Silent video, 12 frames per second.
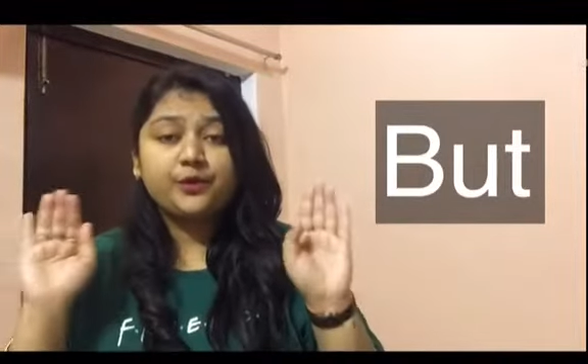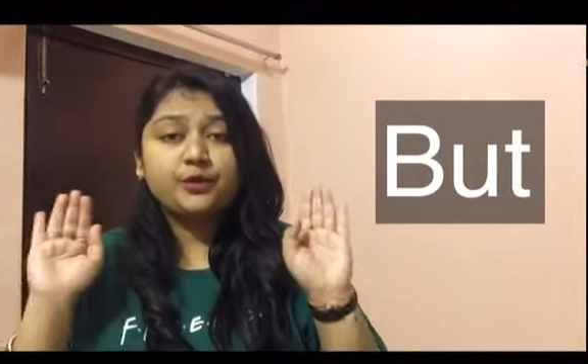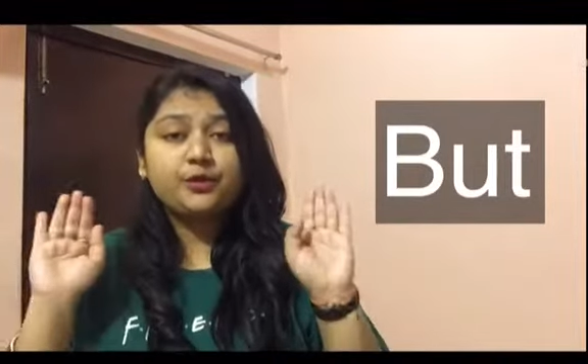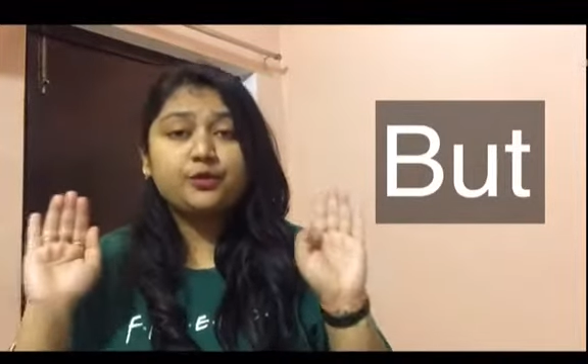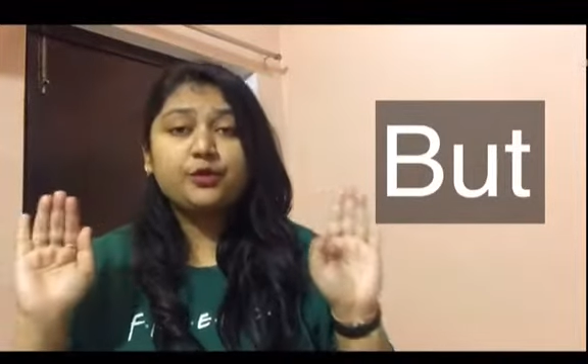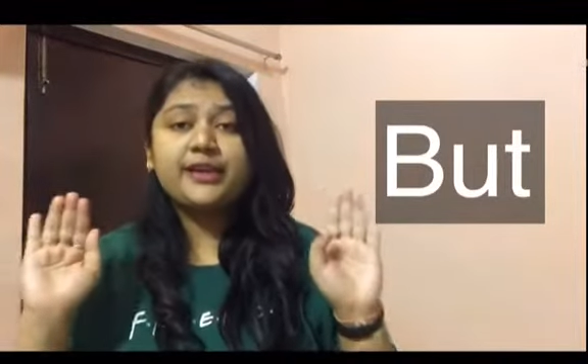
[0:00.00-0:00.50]
तो
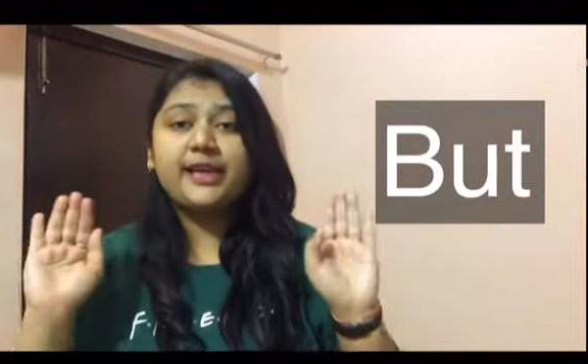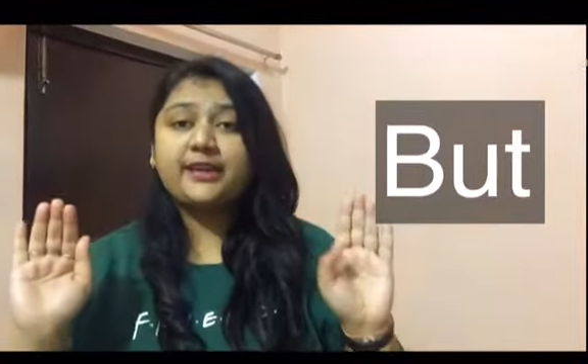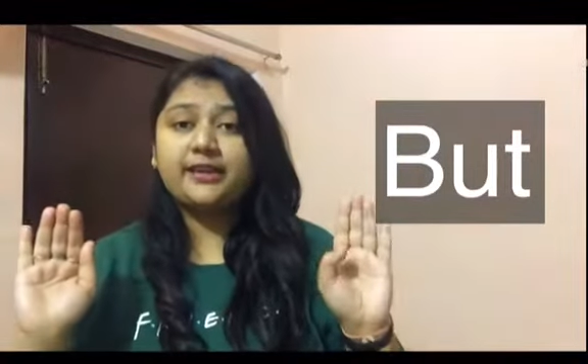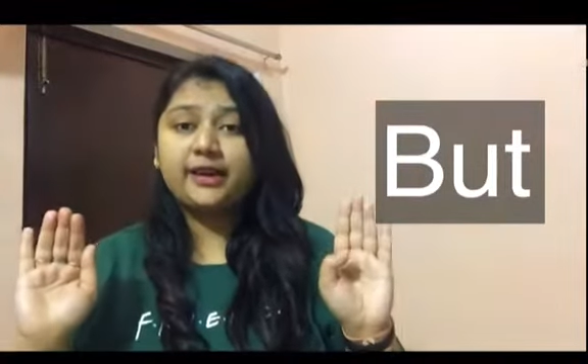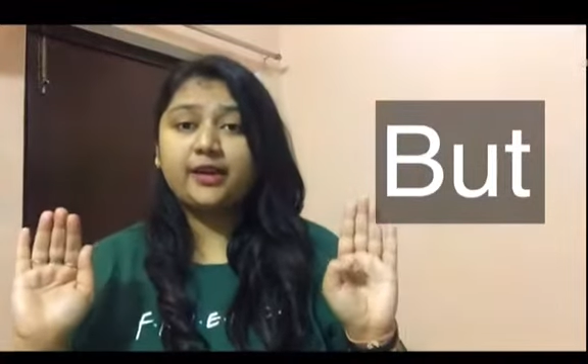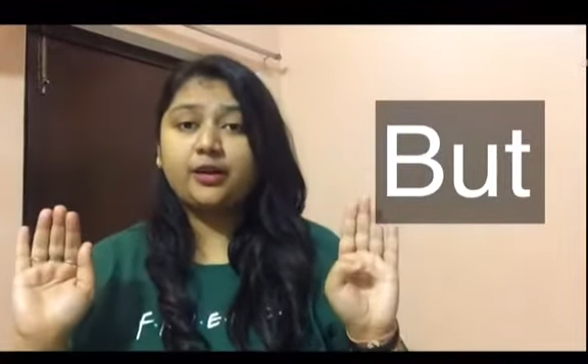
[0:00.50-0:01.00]
डू
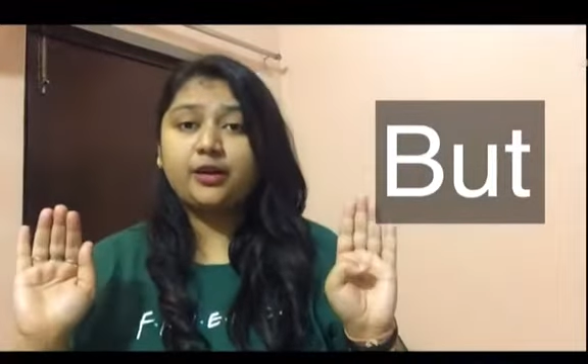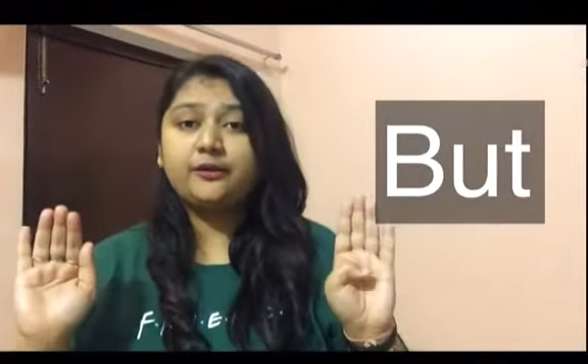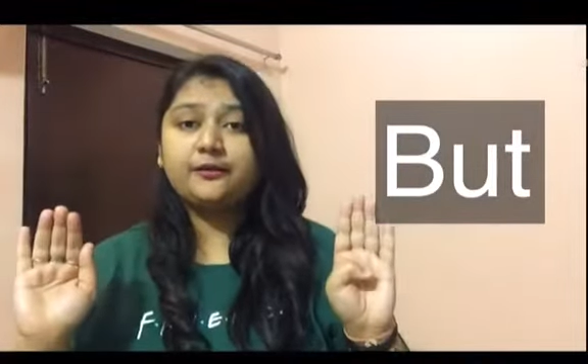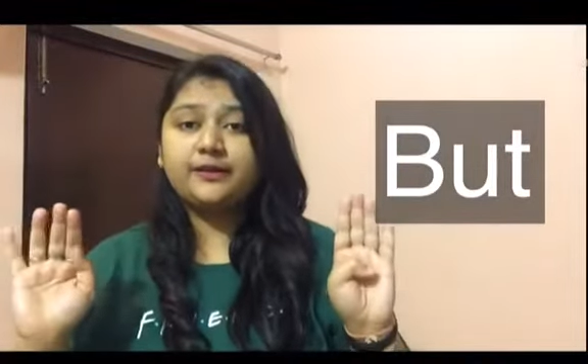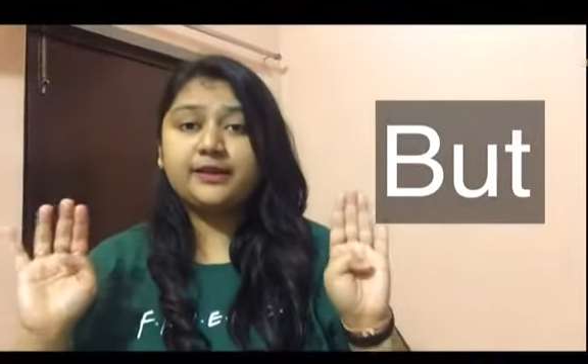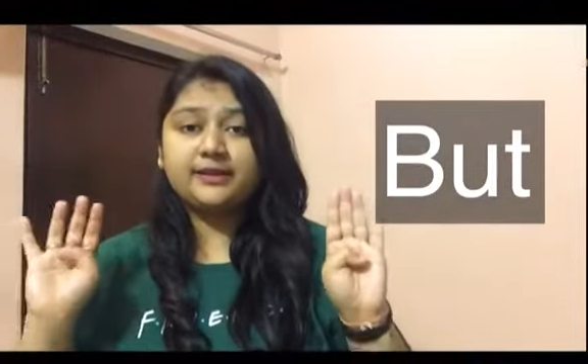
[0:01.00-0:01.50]
टेक केयर
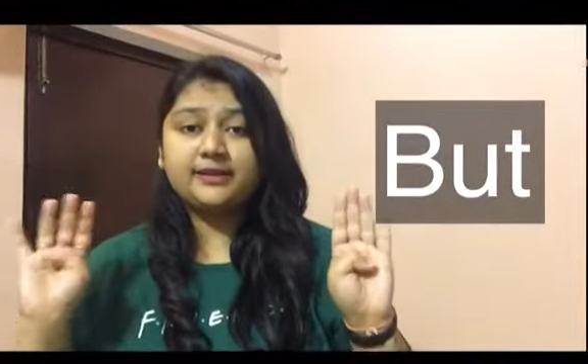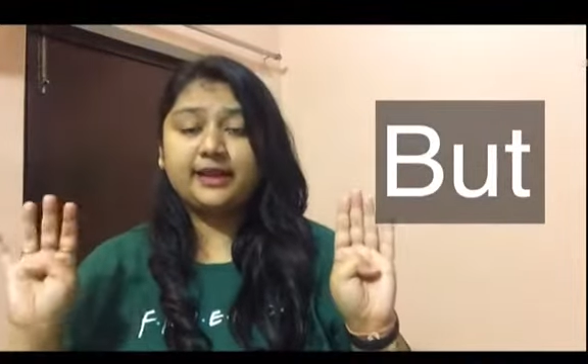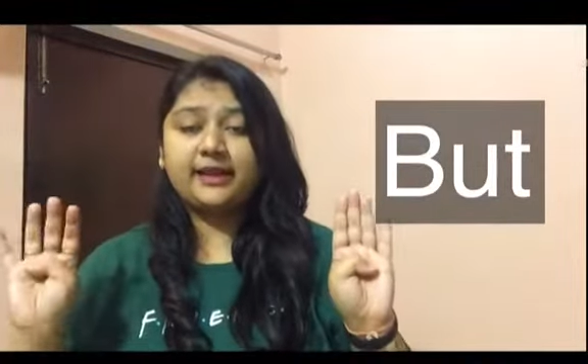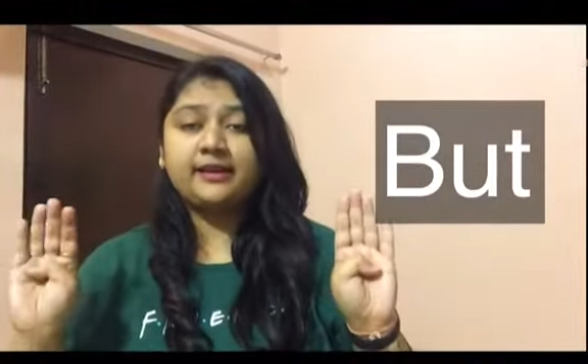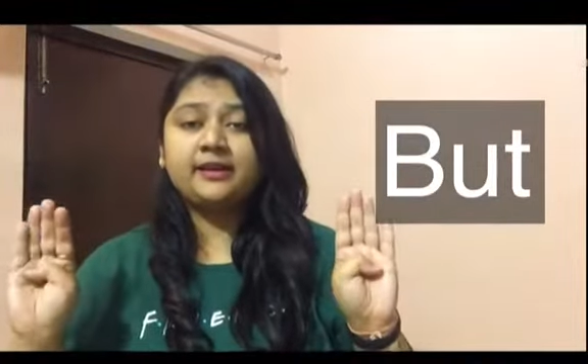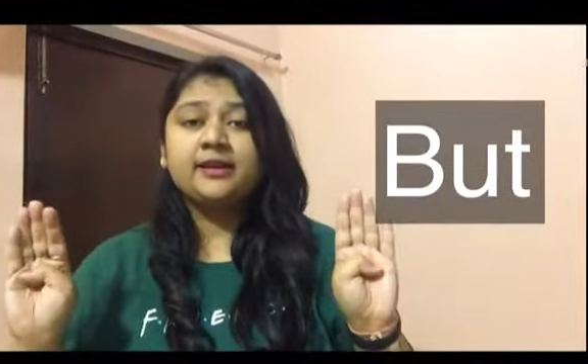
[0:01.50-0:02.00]
ऑफ दिस
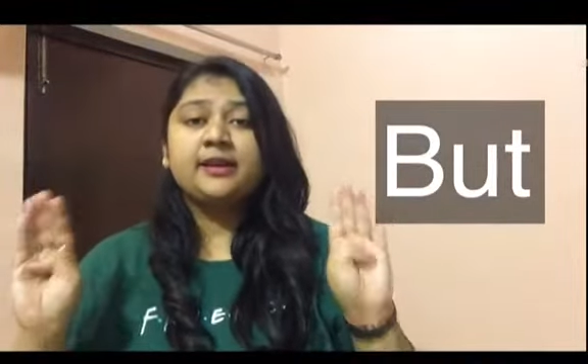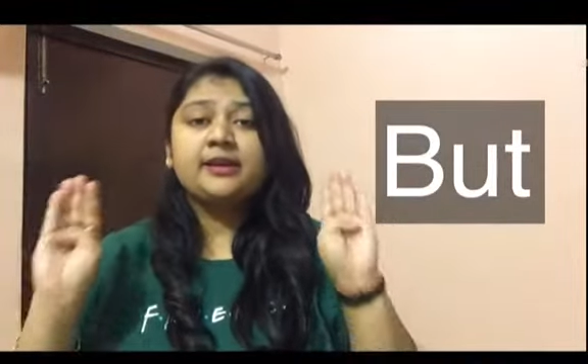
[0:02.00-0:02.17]
थिंग